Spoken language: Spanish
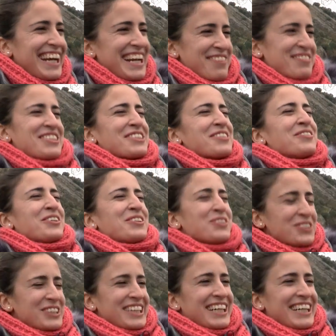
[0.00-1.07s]
era más como
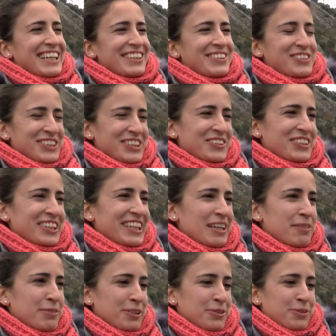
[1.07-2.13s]
lucha, lucha con
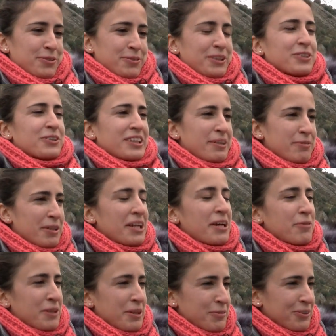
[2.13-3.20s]
ella, pero bueno, que también
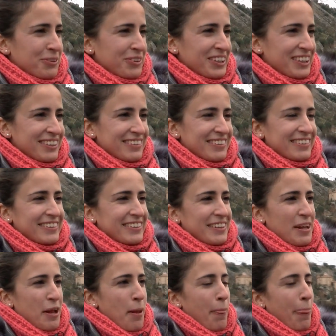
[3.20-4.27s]
era buena moto.
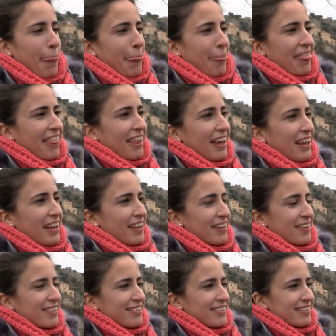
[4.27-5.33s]
Estamos a puntito de
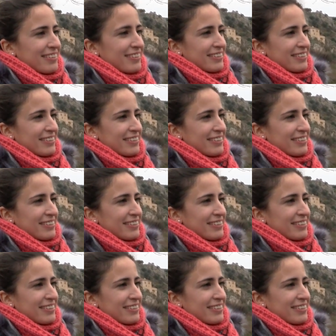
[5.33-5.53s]
acabar el